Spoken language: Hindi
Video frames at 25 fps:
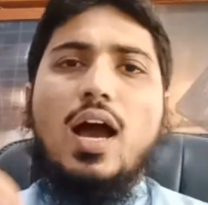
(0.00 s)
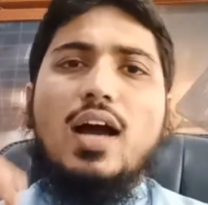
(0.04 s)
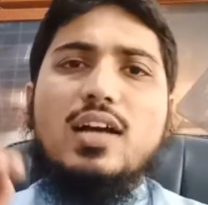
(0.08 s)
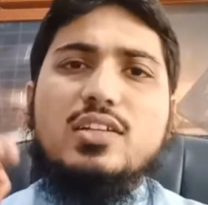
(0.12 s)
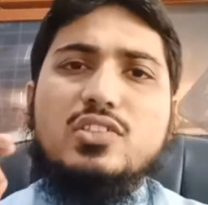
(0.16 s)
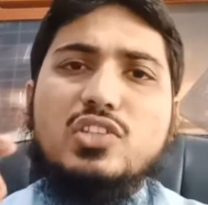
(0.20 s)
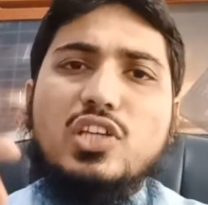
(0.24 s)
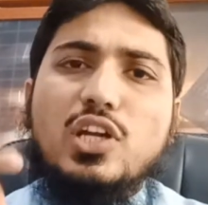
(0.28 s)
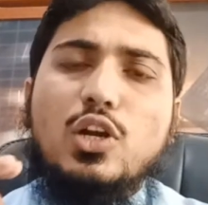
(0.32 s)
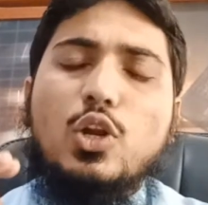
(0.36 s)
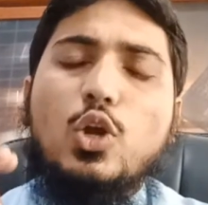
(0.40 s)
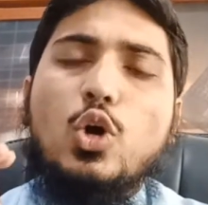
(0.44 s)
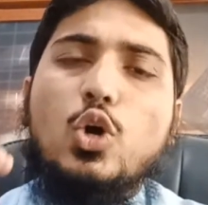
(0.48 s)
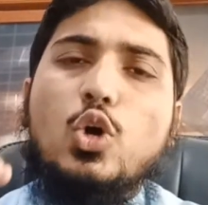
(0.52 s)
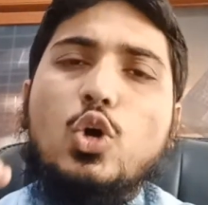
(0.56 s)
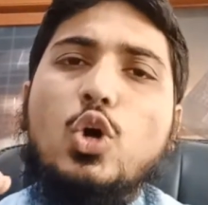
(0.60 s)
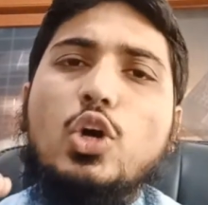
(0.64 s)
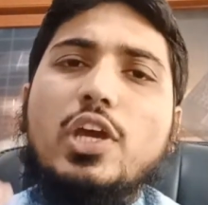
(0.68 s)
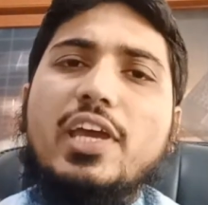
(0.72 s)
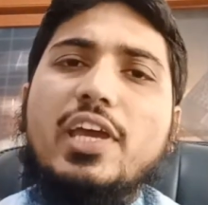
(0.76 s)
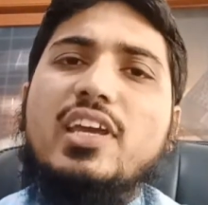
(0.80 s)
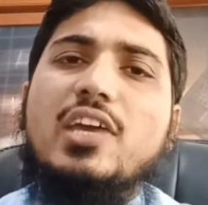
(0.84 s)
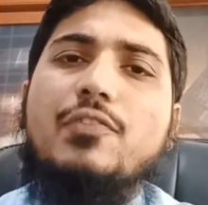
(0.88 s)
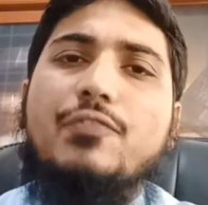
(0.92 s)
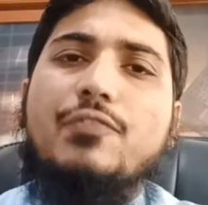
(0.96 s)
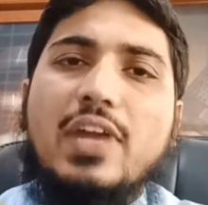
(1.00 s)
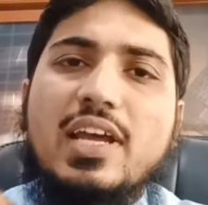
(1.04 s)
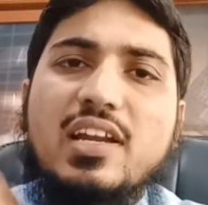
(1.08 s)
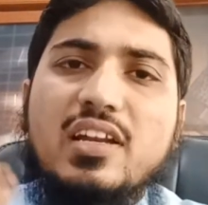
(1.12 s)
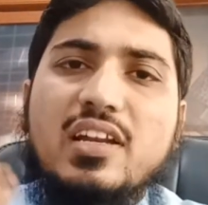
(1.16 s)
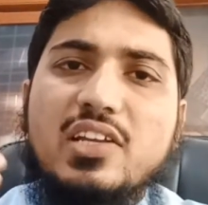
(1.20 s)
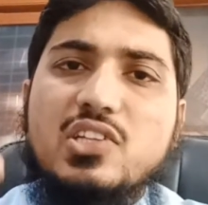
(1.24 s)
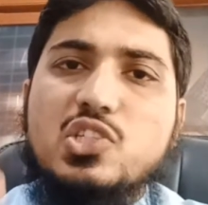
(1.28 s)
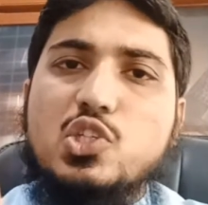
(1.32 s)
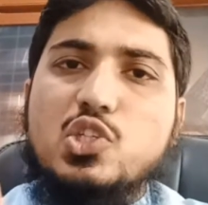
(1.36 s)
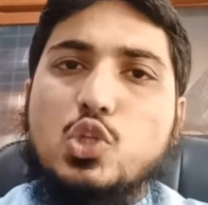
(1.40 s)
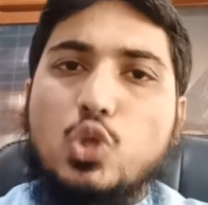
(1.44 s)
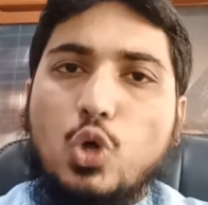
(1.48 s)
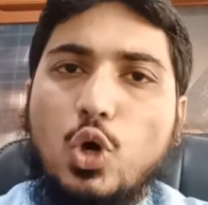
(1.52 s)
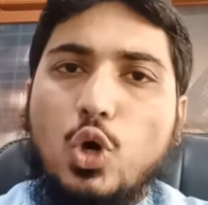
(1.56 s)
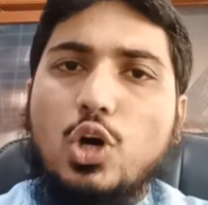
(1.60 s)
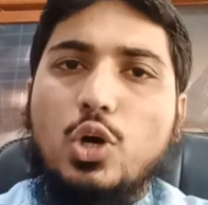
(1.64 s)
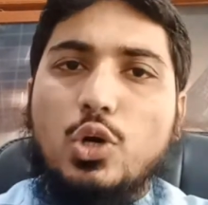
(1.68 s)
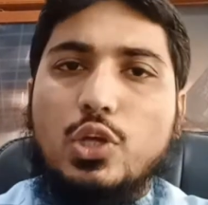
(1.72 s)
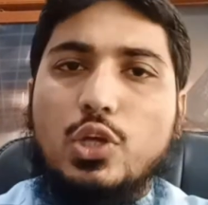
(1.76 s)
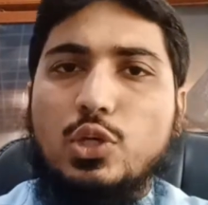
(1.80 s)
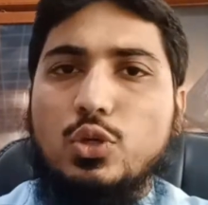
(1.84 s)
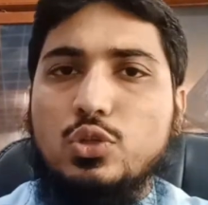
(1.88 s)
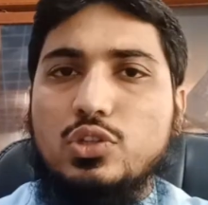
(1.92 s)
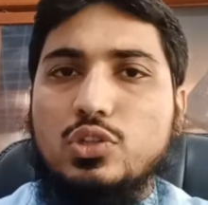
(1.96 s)
अक्सर लोगों के ये फ्रेंड लिस्ट शो हो
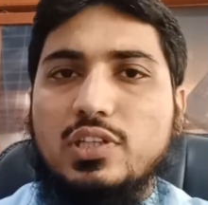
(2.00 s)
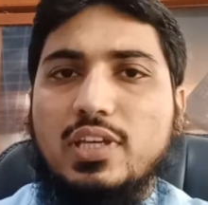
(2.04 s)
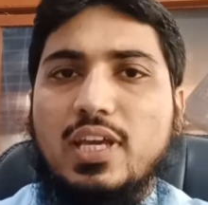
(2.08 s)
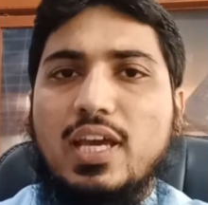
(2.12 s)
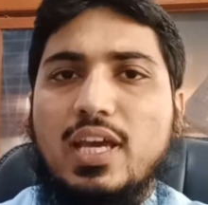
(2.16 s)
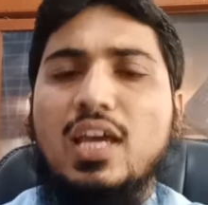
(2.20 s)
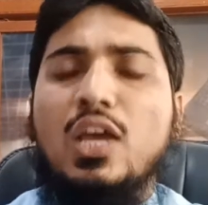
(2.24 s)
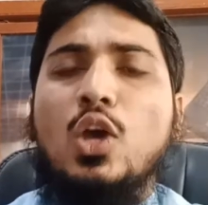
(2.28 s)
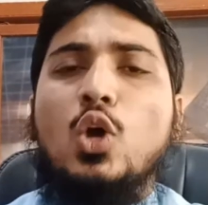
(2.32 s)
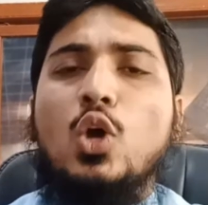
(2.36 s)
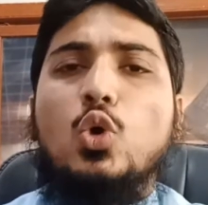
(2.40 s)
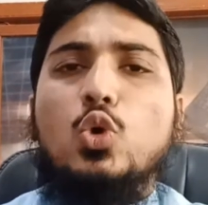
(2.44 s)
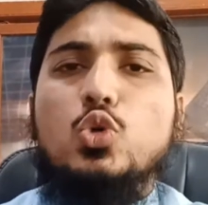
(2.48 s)
रही होती है